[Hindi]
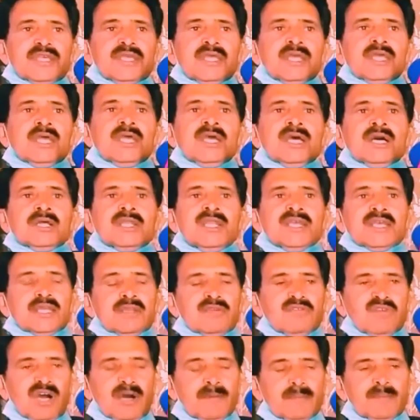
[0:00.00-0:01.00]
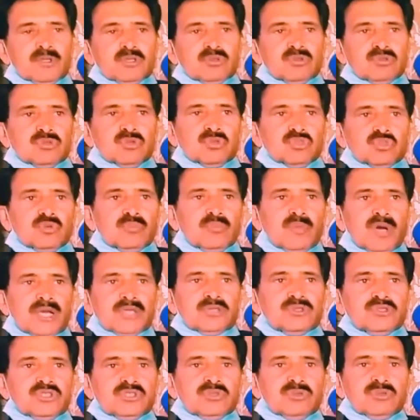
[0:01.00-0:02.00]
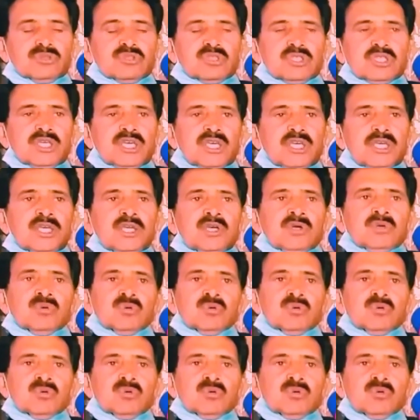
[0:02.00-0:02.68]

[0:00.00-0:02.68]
हैं लेकिन वहाँ पे जो उनको जो मायूसी होती है